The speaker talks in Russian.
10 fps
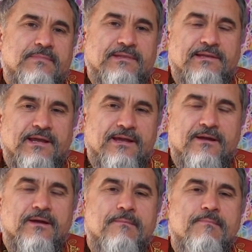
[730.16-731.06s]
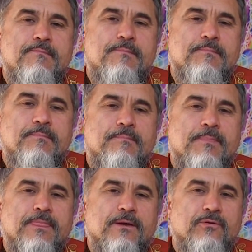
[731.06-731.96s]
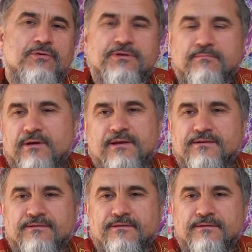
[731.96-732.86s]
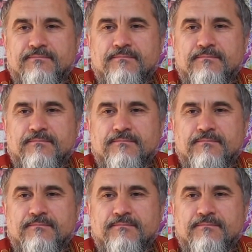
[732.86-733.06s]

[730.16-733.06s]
для эго очень болезненно.